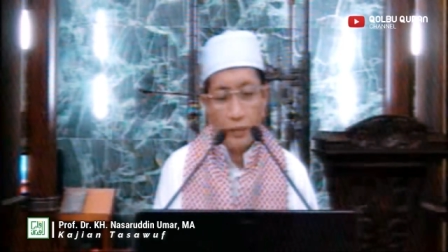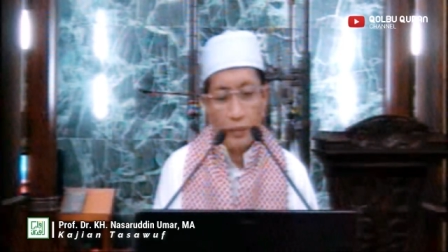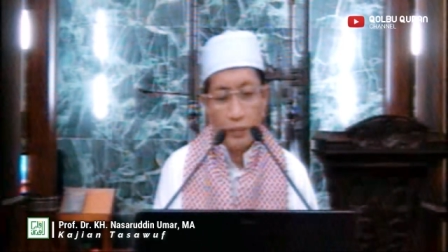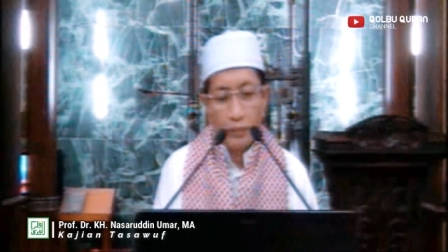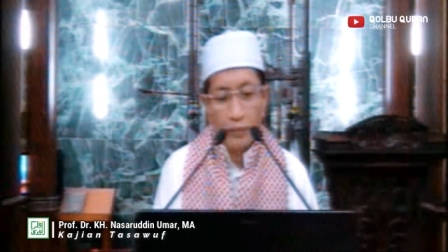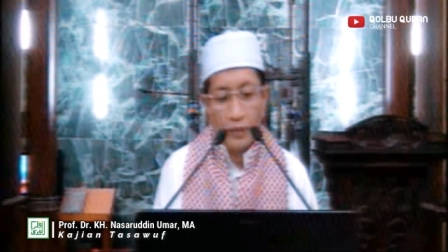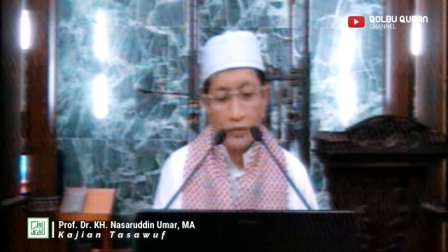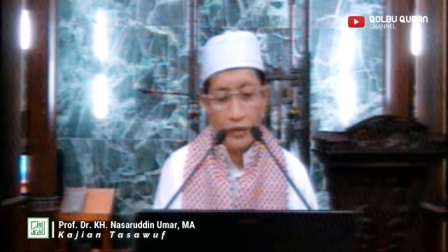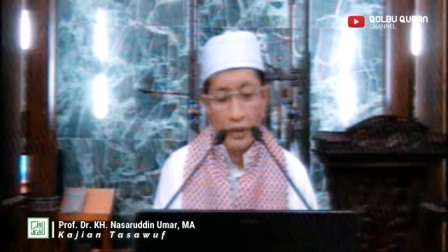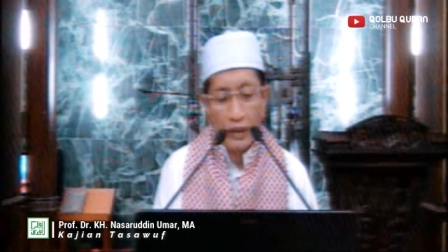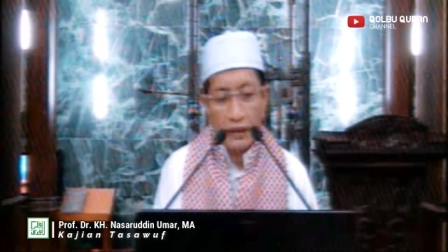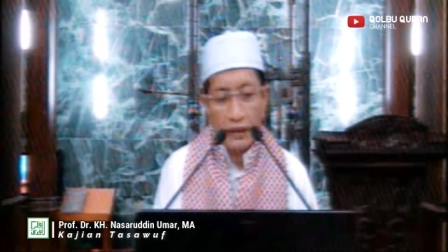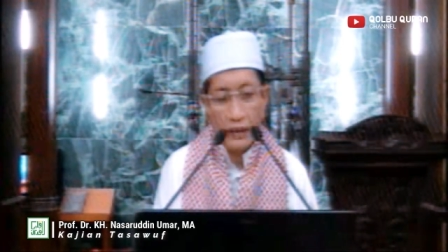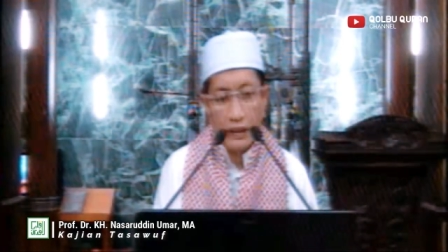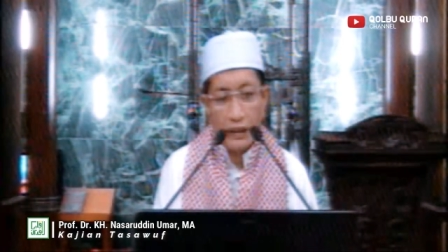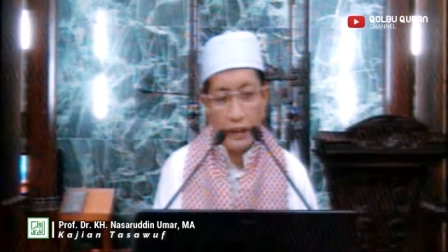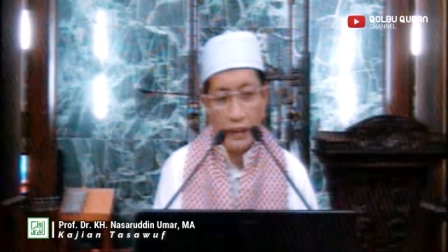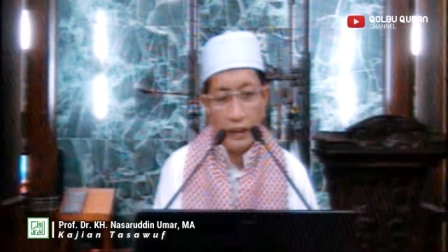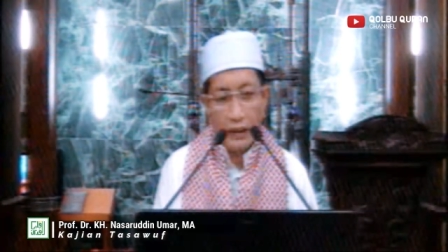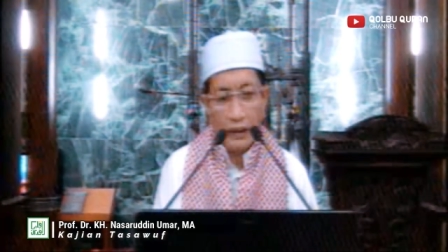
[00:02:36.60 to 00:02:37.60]

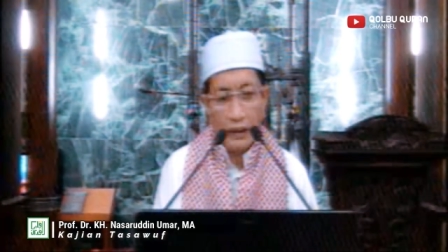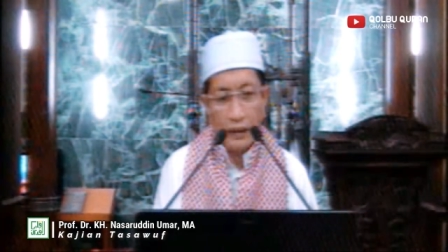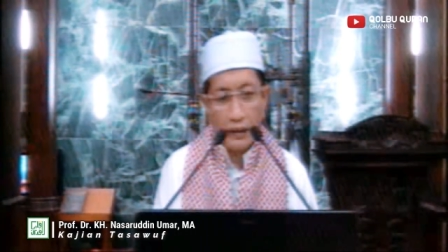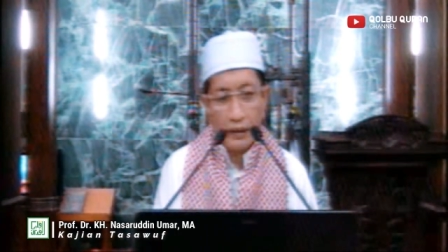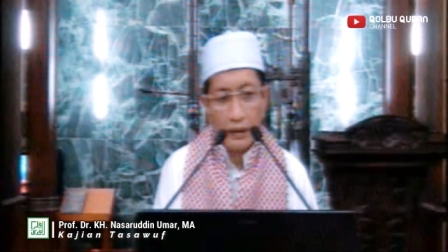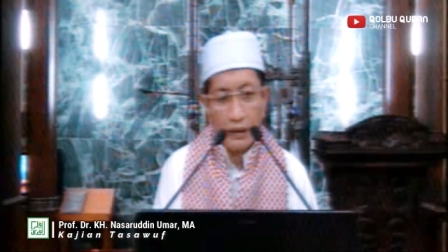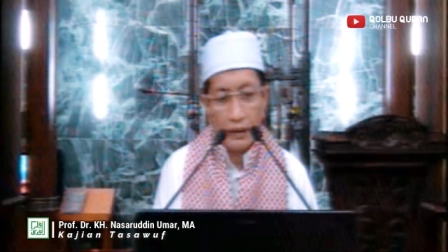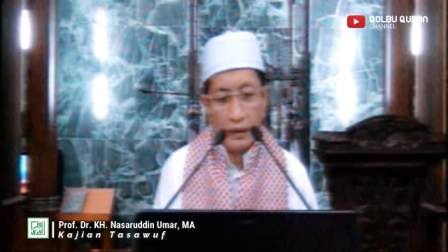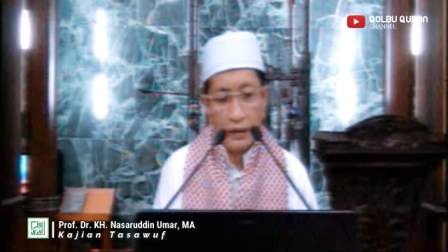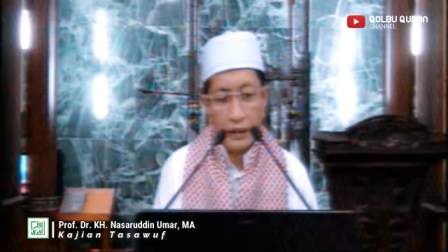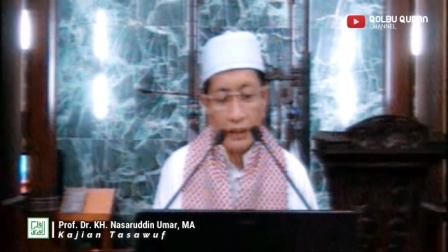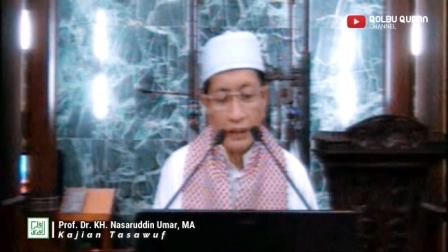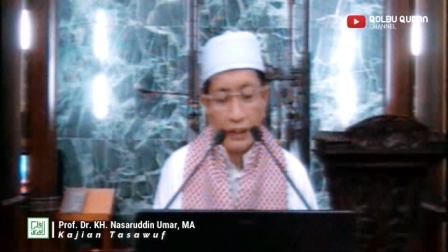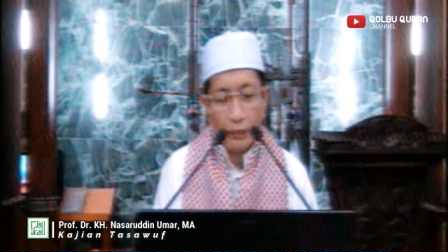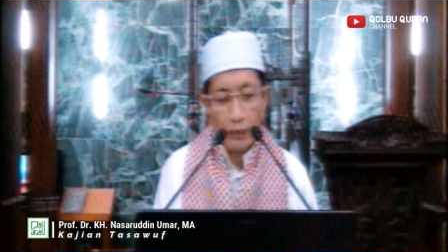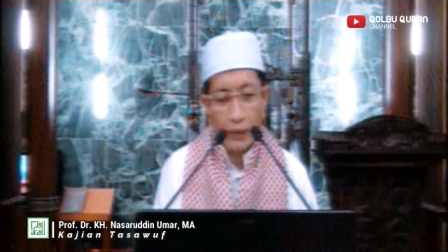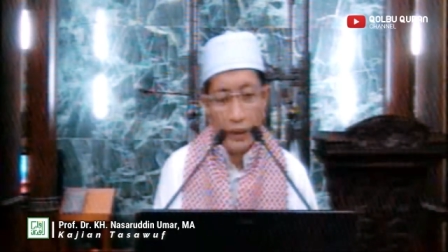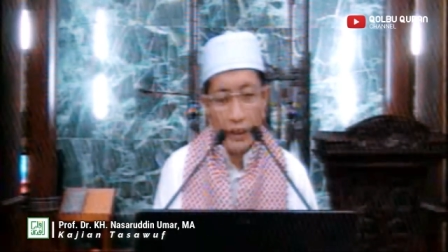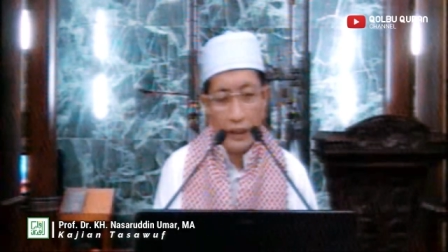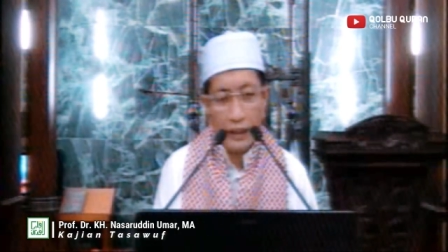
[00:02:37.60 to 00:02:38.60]
Misalnya kita
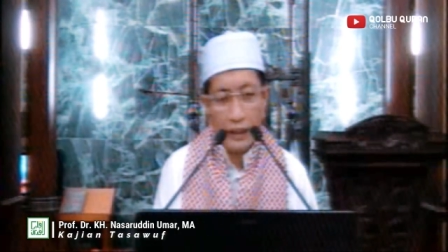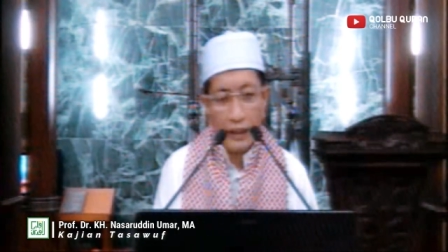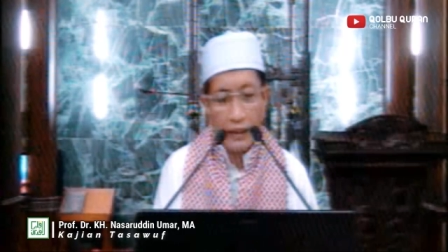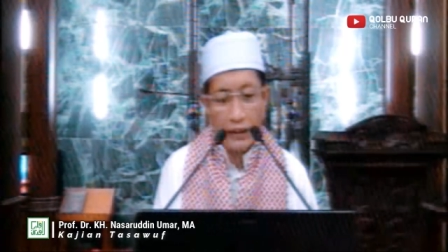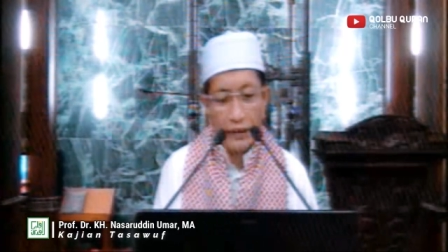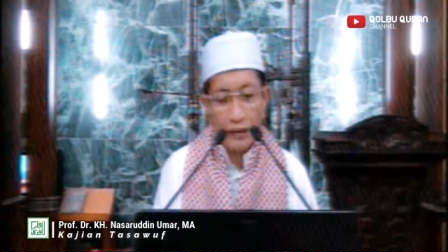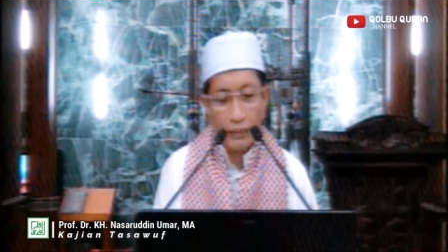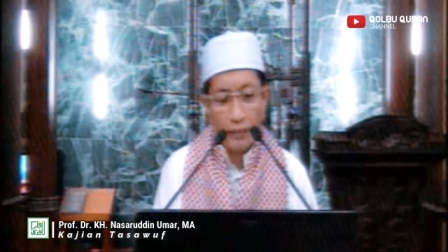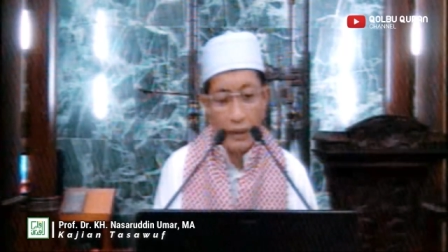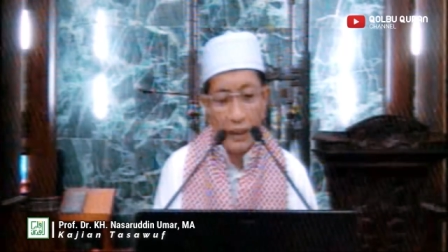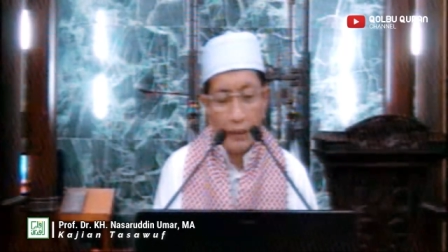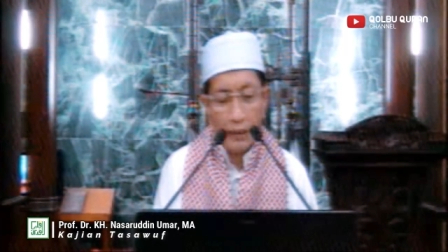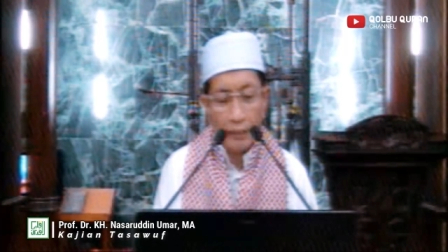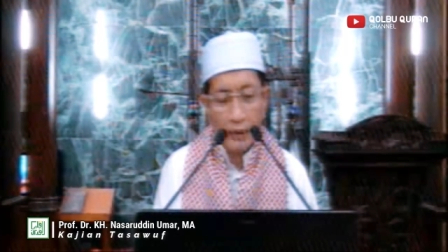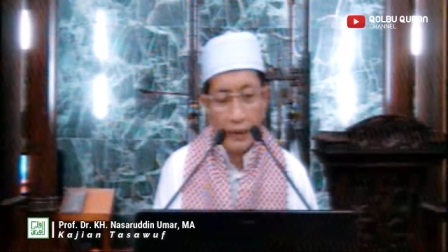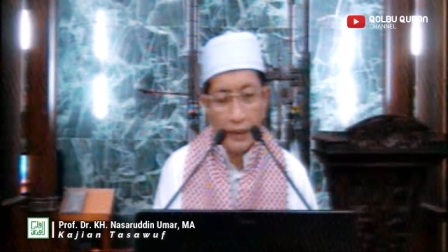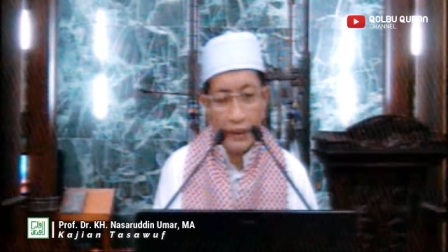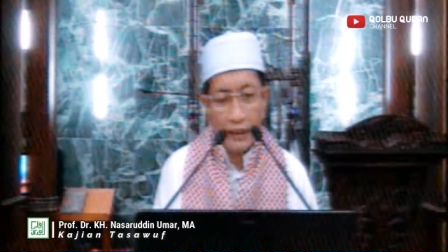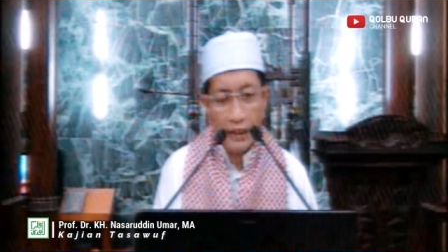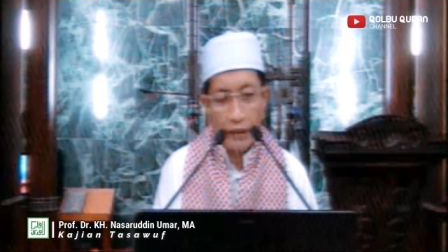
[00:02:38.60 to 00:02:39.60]
mulai dari
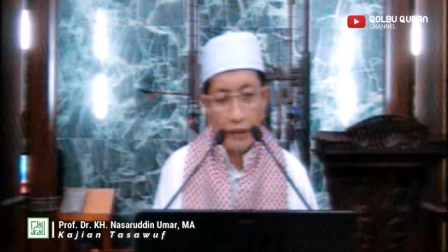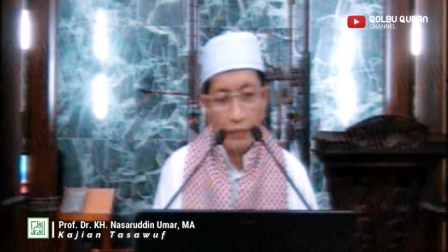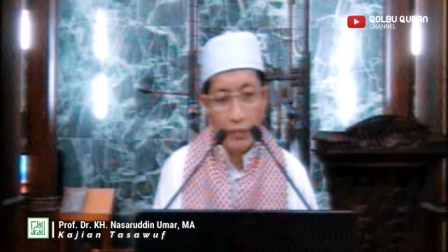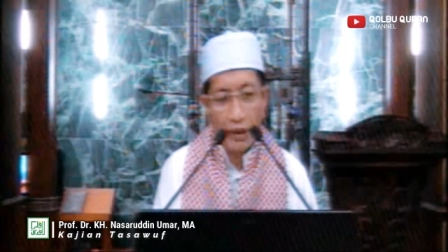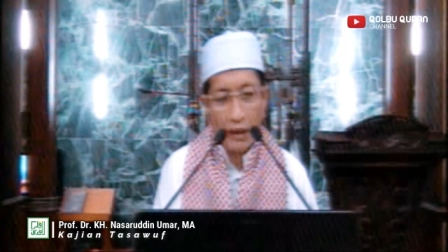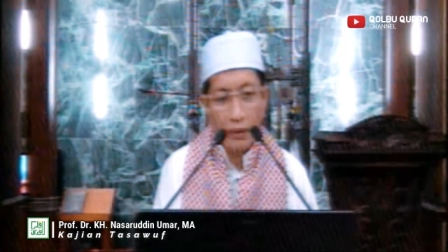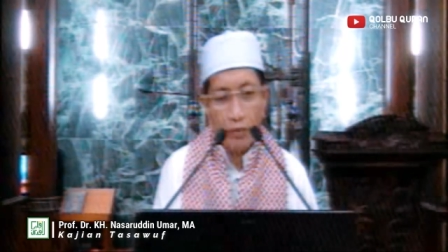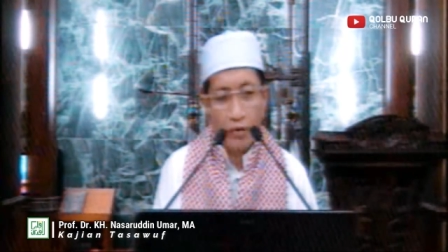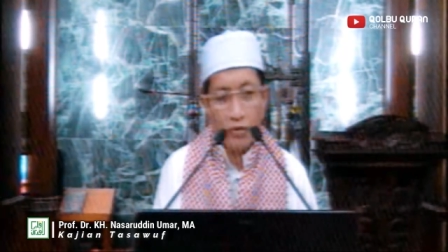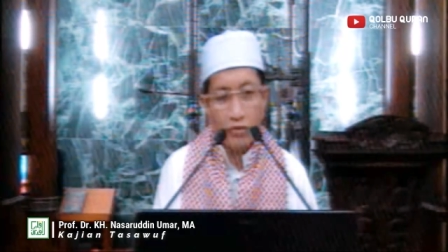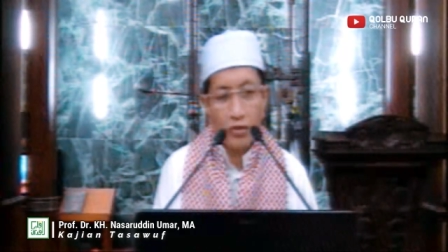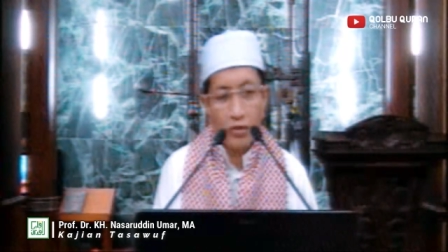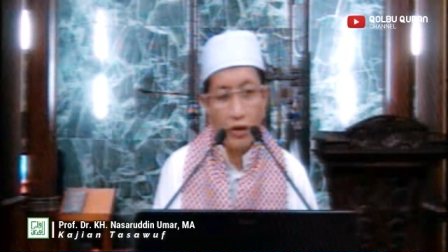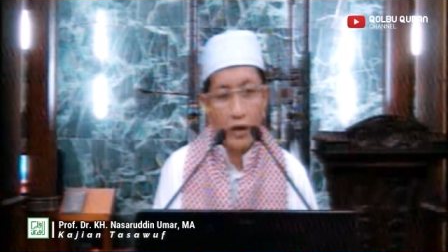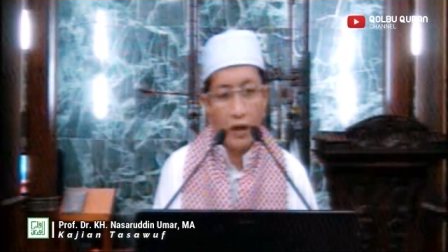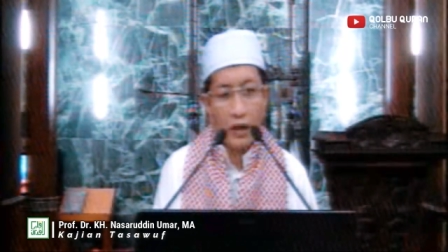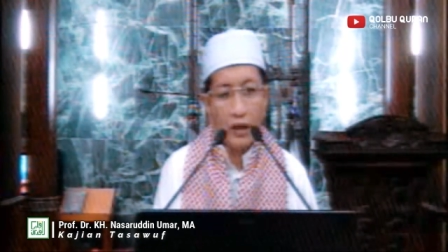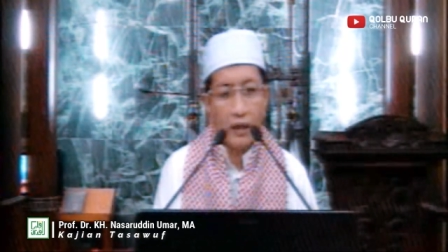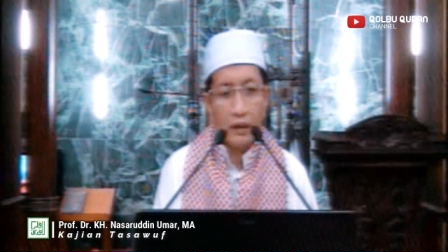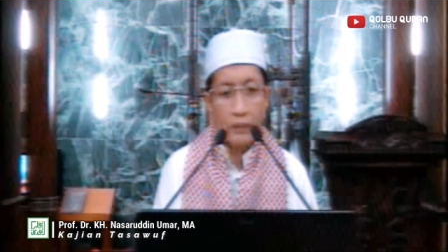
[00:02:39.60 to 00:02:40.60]
malam ini babu
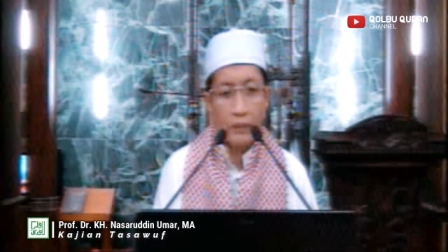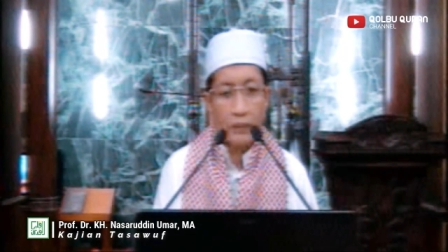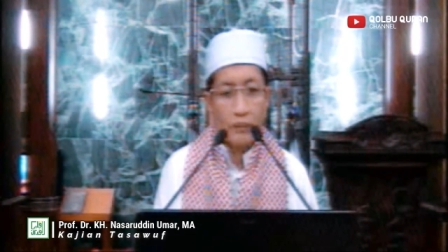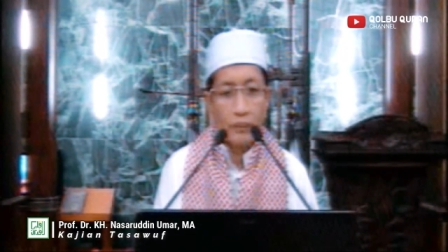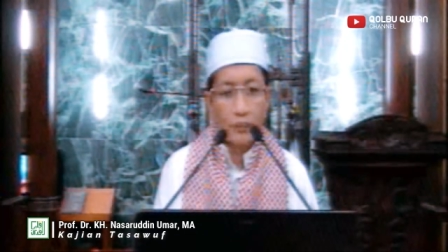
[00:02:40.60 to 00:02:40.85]
sholah,